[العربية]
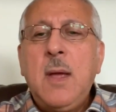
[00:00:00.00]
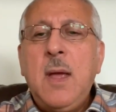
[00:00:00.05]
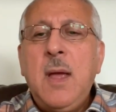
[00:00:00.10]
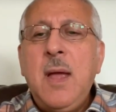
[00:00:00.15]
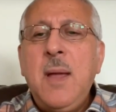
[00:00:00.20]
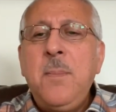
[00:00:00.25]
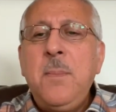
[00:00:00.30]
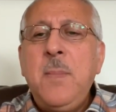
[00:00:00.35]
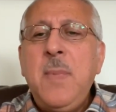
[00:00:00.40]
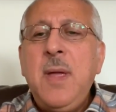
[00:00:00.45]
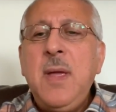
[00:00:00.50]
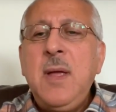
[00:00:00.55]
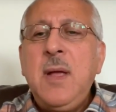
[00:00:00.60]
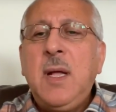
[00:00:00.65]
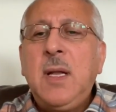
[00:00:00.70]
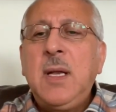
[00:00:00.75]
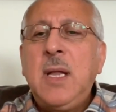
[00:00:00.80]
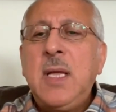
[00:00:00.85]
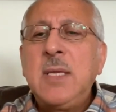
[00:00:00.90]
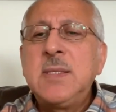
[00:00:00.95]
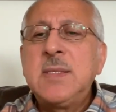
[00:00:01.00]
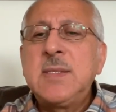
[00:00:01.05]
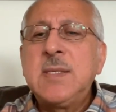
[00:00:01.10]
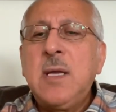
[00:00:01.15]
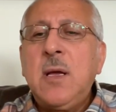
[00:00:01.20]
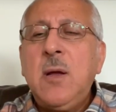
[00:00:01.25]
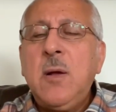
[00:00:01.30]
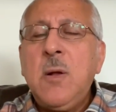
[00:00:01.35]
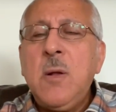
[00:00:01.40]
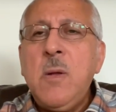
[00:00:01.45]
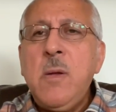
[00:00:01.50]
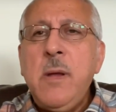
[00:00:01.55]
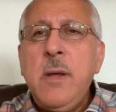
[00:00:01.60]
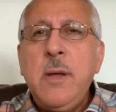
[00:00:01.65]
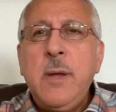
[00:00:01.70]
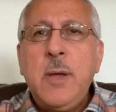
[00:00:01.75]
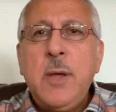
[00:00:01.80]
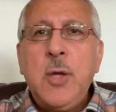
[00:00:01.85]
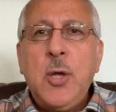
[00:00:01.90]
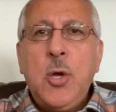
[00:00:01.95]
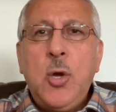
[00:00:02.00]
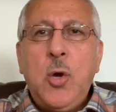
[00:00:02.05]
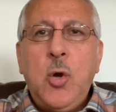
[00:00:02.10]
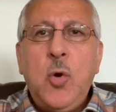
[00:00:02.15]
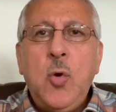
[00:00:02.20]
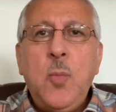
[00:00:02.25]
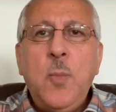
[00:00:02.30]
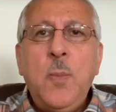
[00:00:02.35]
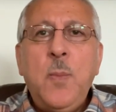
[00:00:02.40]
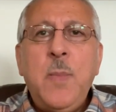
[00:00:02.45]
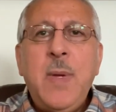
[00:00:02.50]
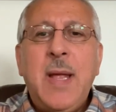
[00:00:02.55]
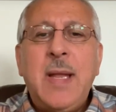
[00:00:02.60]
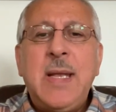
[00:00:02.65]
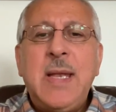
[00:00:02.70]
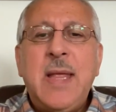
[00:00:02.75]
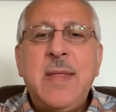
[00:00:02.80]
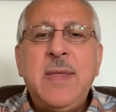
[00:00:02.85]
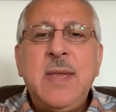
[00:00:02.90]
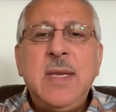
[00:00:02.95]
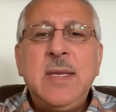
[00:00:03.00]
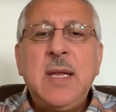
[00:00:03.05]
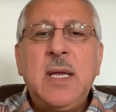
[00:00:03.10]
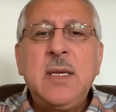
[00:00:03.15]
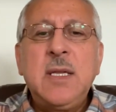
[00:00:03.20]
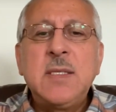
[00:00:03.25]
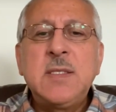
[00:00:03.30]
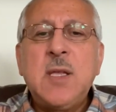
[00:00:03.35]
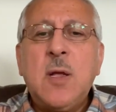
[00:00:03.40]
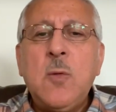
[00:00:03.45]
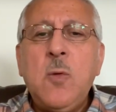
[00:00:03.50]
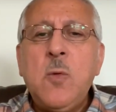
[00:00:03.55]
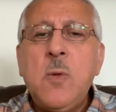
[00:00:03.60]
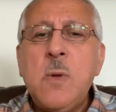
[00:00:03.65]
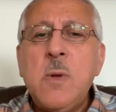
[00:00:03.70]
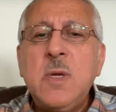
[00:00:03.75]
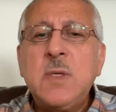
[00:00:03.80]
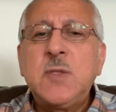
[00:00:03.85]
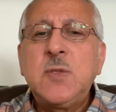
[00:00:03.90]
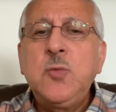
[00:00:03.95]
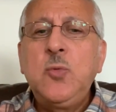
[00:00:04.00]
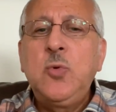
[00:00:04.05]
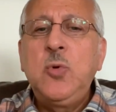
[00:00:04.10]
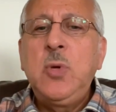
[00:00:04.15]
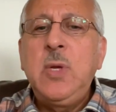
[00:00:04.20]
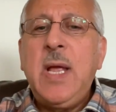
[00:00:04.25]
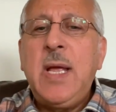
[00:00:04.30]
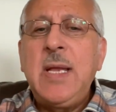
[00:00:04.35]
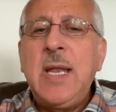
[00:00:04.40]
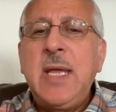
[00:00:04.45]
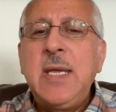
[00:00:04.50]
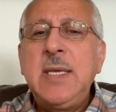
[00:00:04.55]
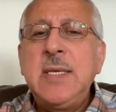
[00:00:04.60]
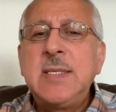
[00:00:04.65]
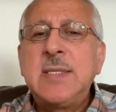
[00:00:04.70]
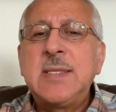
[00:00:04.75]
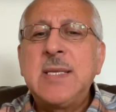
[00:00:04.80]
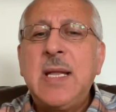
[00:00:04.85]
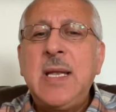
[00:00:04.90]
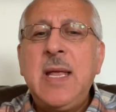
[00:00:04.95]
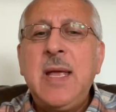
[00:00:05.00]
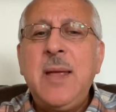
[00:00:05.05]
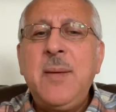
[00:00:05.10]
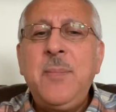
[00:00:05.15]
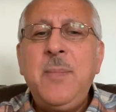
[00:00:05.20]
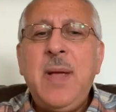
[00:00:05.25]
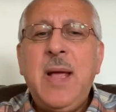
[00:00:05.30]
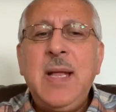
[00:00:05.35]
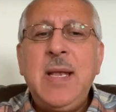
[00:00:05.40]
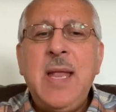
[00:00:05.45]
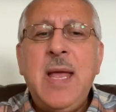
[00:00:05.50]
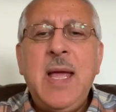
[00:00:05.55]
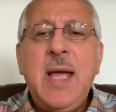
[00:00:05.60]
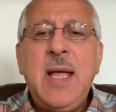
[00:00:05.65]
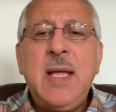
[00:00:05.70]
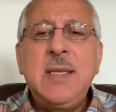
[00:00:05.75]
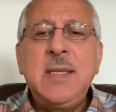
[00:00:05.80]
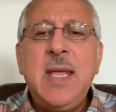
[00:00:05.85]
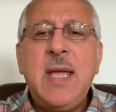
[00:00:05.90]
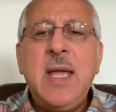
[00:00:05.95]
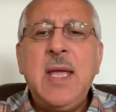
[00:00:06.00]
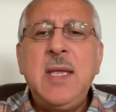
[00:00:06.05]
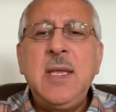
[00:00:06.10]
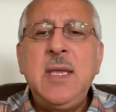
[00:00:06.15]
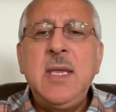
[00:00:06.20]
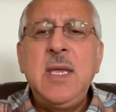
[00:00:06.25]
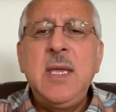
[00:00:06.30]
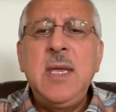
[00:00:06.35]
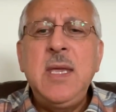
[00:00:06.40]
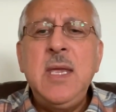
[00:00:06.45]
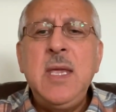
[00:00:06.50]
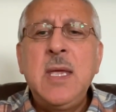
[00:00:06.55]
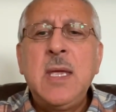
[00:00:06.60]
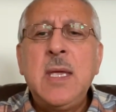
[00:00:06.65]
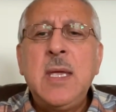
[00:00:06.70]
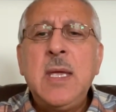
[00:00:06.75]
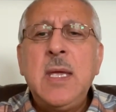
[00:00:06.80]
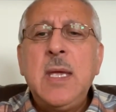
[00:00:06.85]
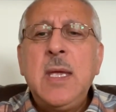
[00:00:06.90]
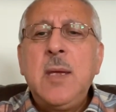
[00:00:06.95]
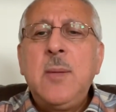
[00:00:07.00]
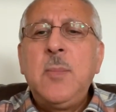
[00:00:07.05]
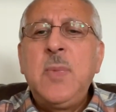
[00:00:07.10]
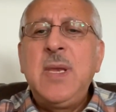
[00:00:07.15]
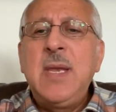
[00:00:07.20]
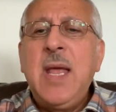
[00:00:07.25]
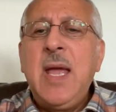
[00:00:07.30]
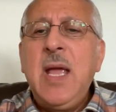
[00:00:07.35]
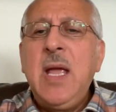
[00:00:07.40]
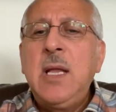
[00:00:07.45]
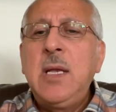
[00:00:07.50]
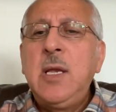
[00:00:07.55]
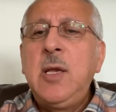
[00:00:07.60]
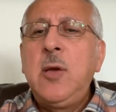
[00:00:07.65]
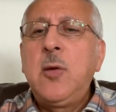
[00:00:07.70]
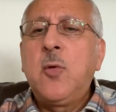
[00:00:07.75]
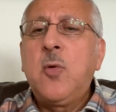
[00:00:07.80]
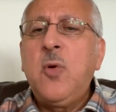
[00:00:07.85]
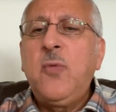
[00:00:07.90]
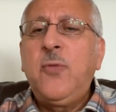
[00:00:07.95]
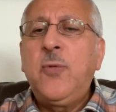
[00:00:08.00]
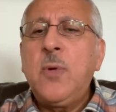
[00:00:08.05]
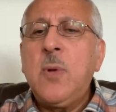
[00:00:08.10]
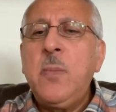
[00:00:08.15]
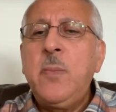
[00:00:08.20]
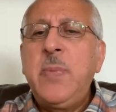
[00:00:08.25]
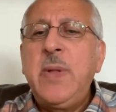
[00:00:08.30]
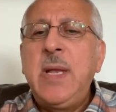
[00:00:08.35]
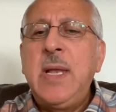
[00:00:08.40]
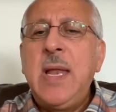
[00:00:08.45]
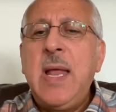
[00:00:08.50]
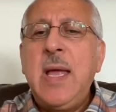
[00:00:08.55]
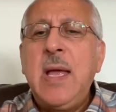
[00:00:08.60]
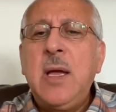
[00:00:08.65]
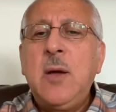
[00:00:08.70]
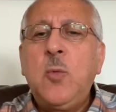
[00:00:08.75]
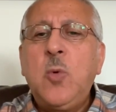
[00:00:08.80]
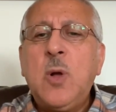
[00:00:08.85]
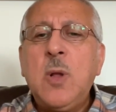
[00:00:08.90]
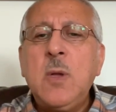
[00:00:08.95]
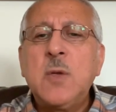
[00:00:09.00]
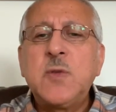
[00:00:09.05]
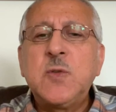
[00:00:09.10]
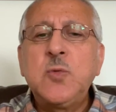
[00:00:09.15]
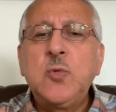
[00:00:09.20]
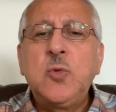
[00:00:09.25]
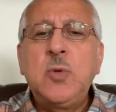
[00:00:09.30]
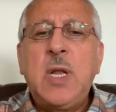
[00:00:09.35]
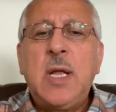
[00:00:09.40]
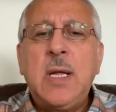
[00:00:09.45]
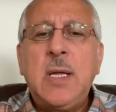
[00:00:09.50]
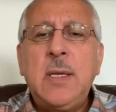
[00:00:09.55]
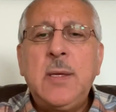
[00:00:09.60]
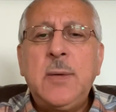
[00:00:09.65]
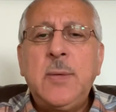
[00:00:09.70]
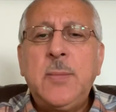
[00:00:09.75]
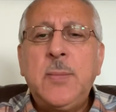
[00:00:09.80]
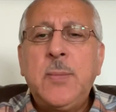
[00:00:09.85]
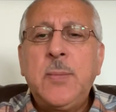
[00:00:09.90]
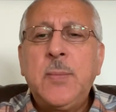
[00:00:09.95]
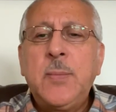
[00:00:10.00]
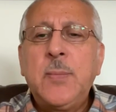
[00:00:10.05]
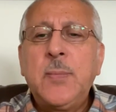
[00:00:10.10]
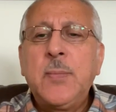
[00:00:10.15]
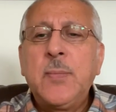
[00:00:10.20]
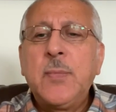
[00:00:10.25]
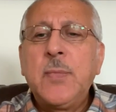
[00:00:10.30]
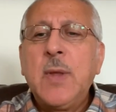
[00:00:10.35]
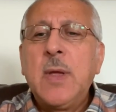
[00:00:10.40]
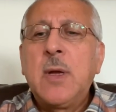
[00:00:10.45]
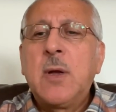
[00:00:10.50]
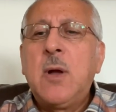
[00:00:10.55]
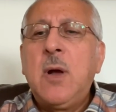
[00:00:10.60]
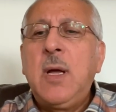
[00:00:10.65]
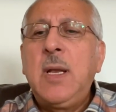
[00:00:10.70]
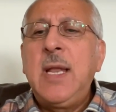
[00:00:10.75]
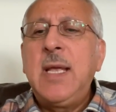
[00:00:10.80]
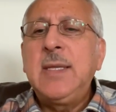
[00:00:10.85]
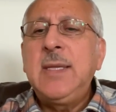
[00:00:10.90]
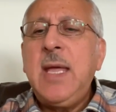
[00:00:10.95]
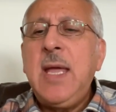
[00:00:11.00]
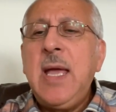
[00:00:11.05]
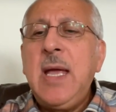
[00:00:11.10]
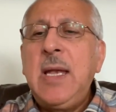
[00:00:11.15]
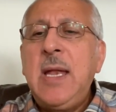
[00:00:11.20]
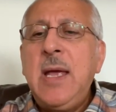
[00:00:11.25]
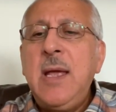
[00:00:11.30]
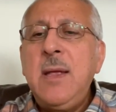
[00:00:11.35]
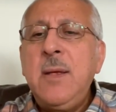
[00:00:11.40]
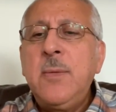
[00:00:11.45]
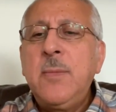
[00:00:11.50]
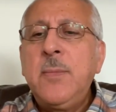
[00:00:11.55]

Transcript: اما الانصار هم الذين نصروا الرسول عليه السلام على اعدائه من اهل الكفر بالله ورسوله قال تعالى